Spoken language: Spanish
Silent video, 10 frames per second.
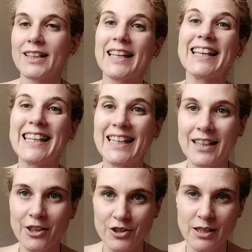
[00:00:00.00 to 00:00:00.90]
¿Qué
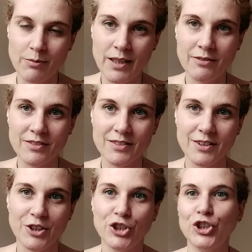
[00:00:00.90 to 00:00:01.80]
quiere Dios de mí?
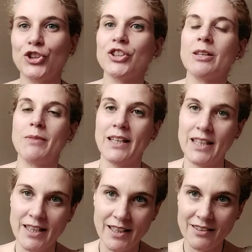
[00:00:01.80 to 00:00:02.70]
¿Dónde me
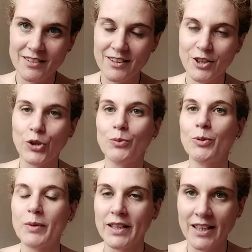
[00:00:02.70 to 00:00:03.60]
quiere?
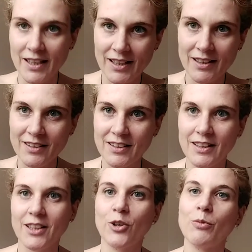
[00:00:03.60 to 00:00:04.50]
¿Cómo me quiere?
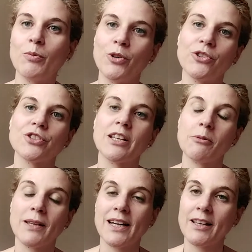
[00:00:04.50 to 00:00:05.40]
¿Y cómo puedo
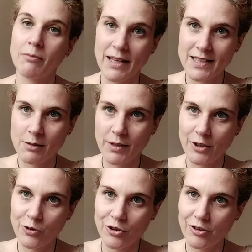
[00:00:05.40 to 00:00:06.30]
servirle más y
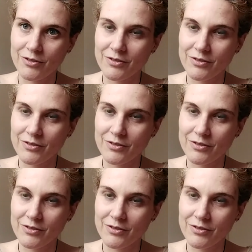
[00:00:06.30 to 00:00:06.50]
mejor?